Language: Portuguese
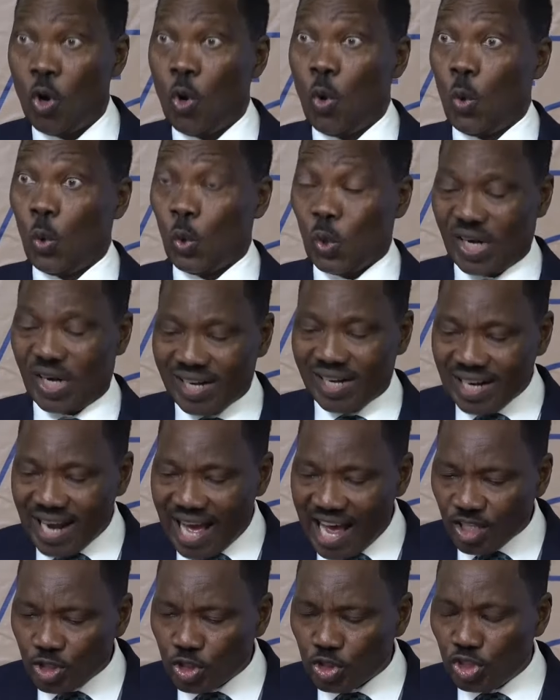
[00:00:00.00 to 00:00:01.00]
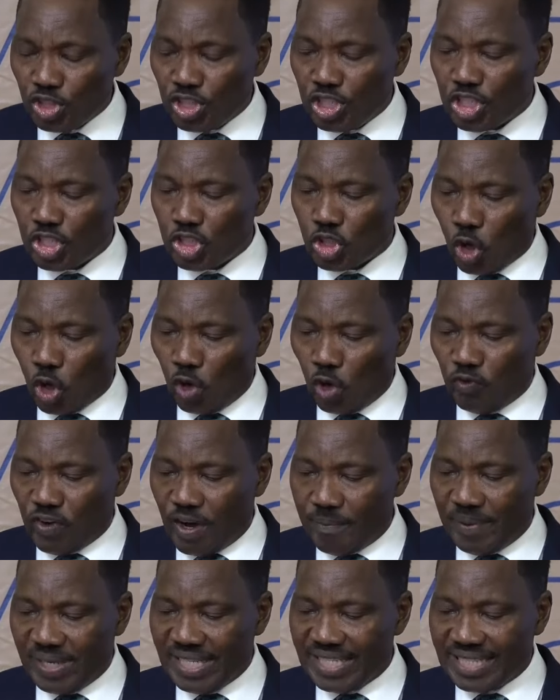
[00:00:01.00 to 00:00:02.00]
o rácio de
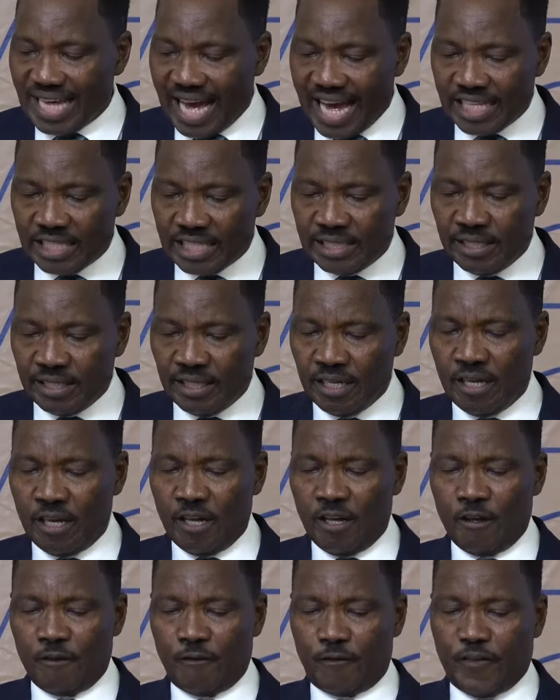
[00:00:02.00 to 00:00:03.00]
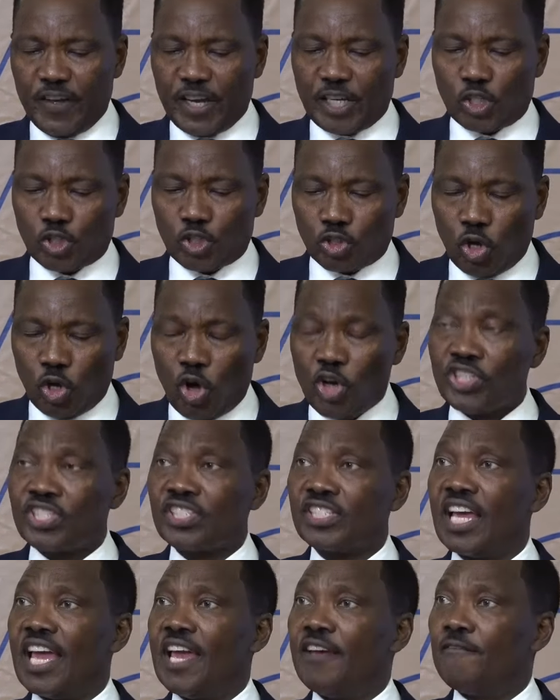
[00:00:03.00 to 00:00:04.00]
solvabilidade fixou-se
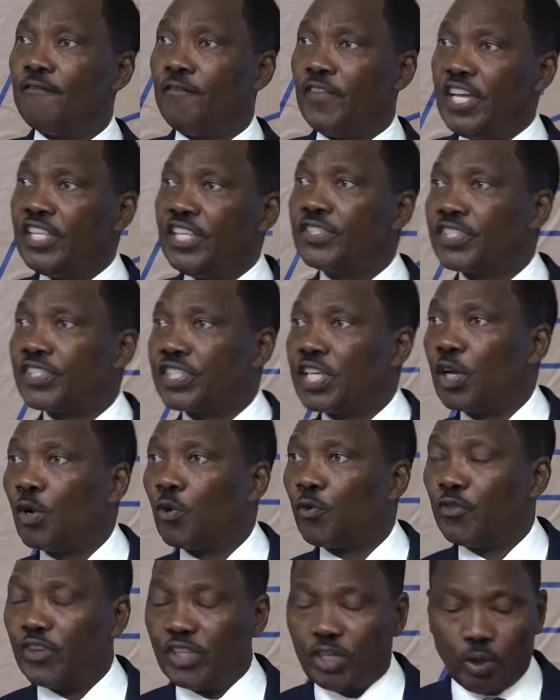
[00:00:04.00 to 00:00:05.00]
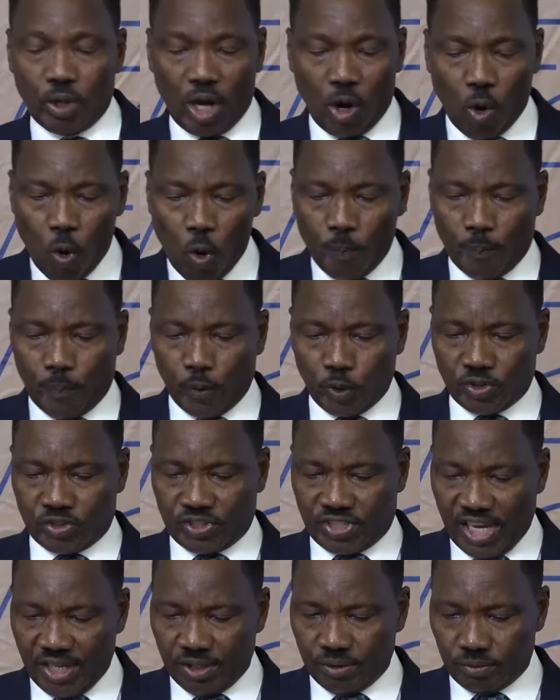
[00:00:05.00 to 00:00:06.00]
em
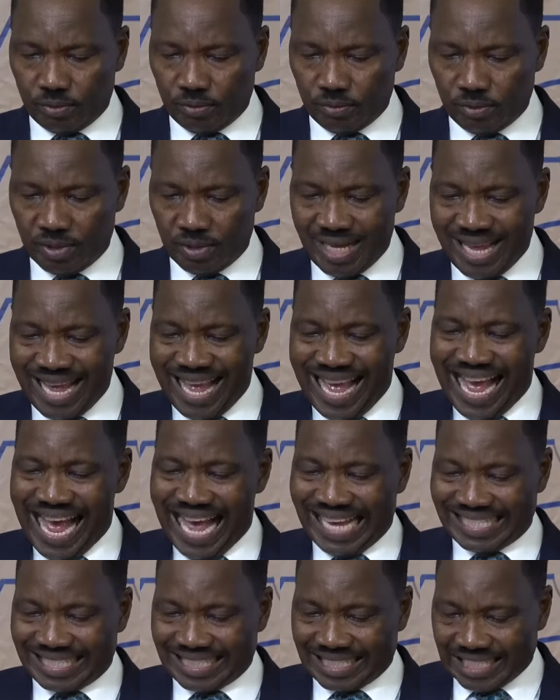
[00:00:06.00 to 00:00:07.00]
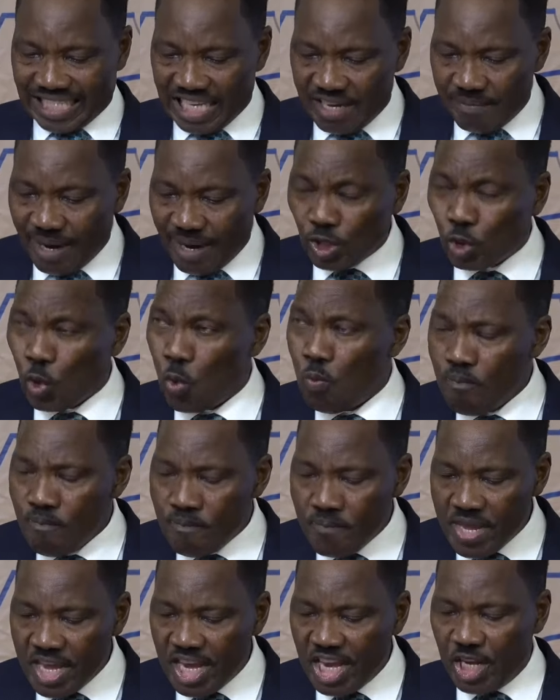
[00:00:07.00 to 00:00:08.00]
25,1%, acima do
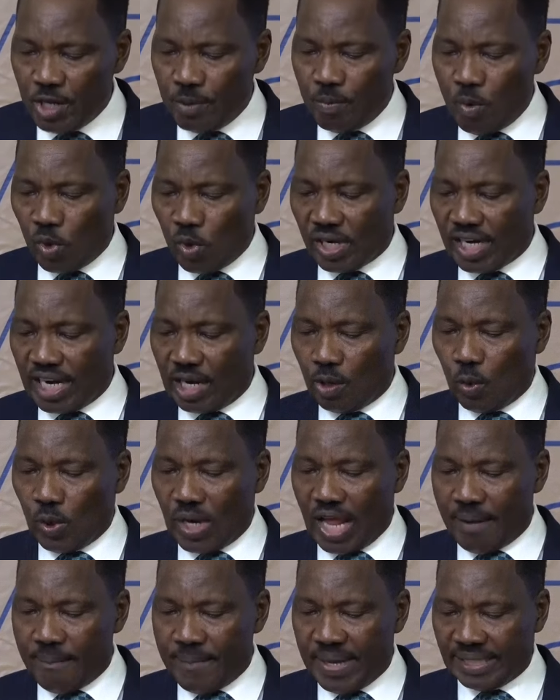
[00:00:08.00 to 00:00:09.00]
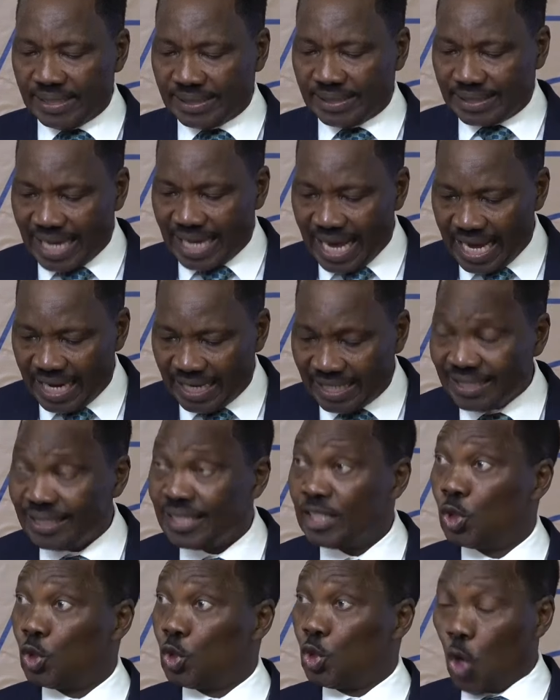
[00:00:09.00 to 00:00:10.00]
mínimo regulamentar
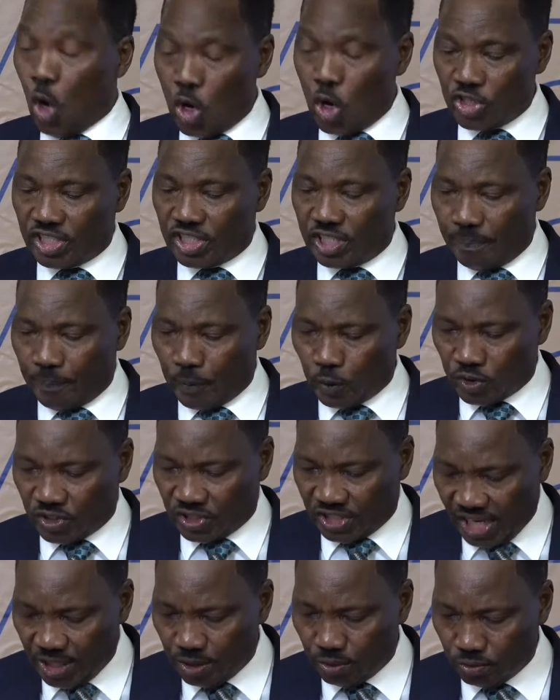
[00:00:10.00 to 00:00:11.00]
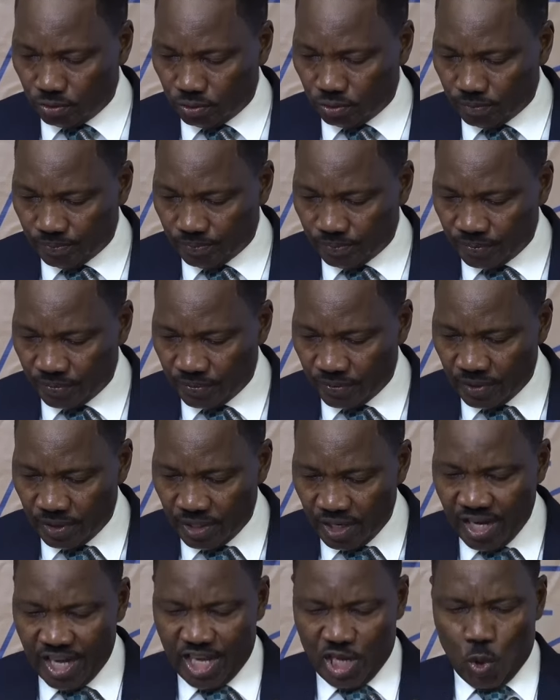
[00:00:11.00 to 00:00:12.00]
de 12%
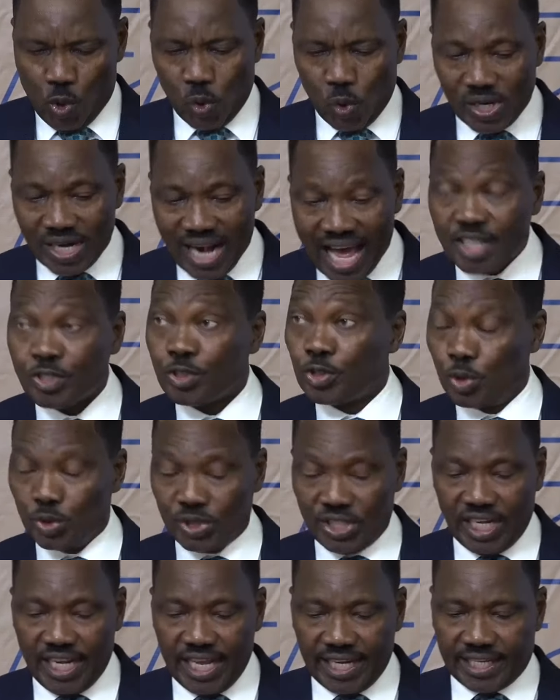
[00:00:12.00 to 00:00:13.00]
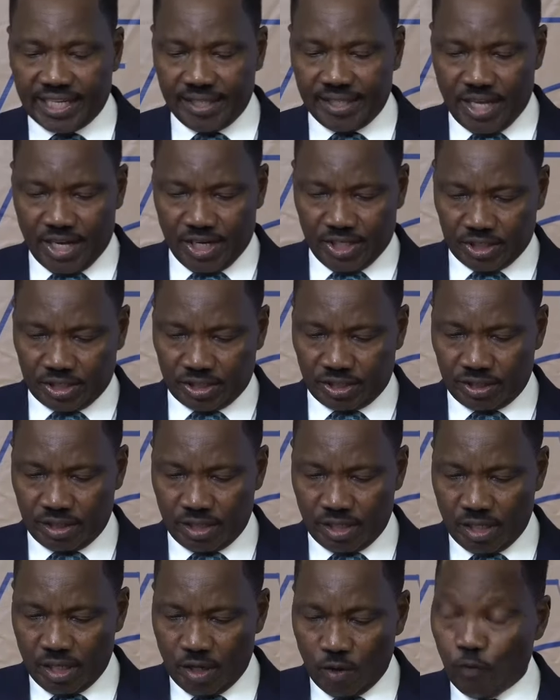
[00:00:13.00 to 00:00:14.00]
e o rácio de liquidez
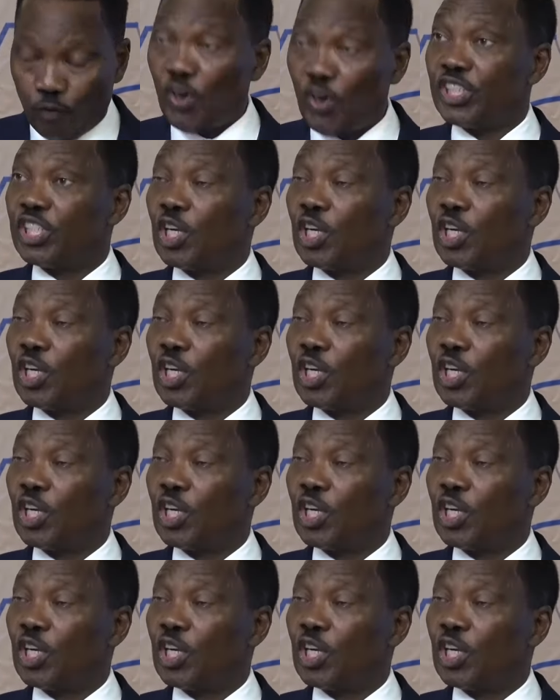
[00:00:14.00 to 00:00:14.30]
foi de